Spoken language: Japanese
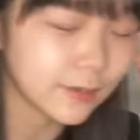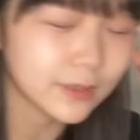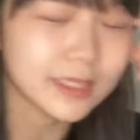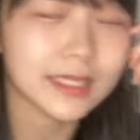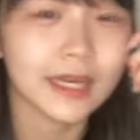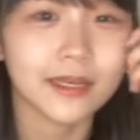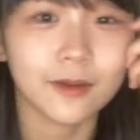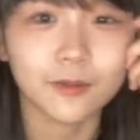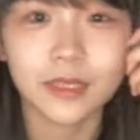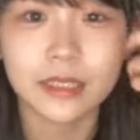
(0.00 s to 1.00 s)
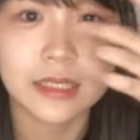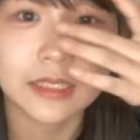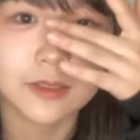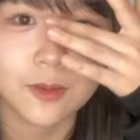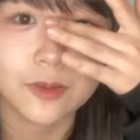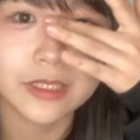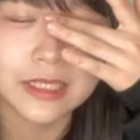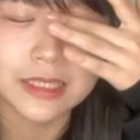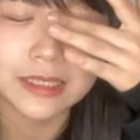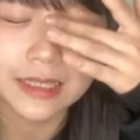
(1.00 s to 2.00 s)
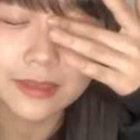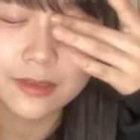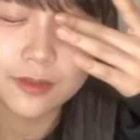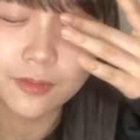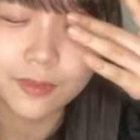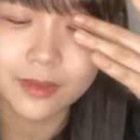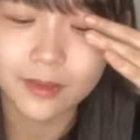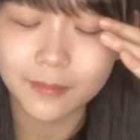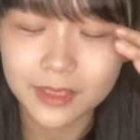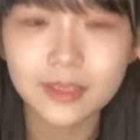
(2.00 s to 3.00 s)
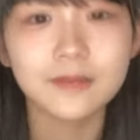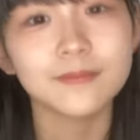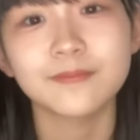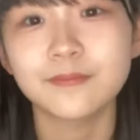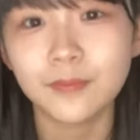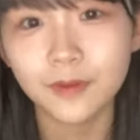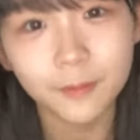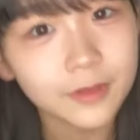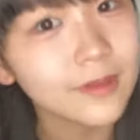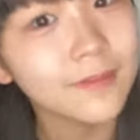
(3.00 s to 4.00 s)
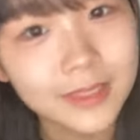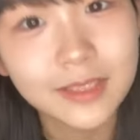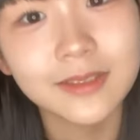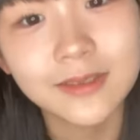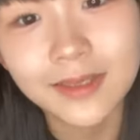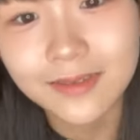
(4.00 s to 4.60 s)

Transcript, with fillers: 色違いか同じやつ欲しいなと思ってます思ってます